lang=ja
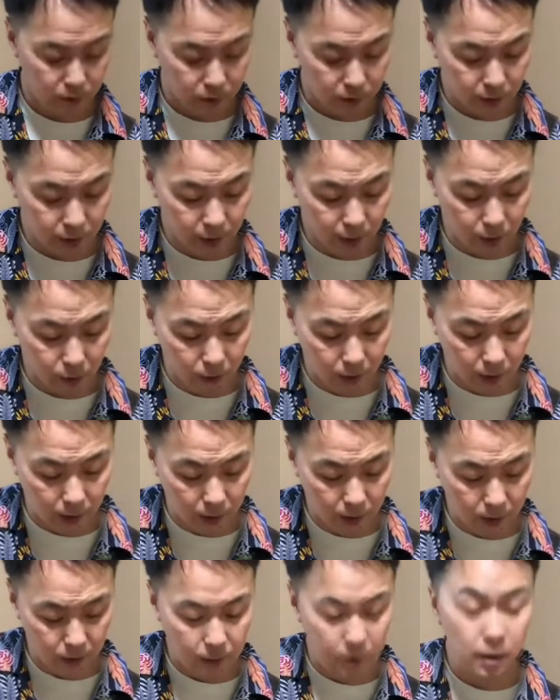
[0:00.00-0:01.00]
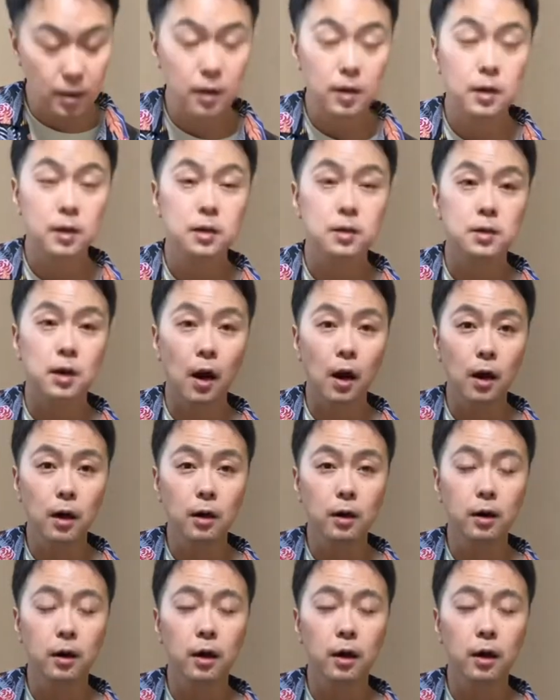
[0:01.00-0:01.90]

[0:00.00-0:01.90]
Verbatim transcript: 2弦は3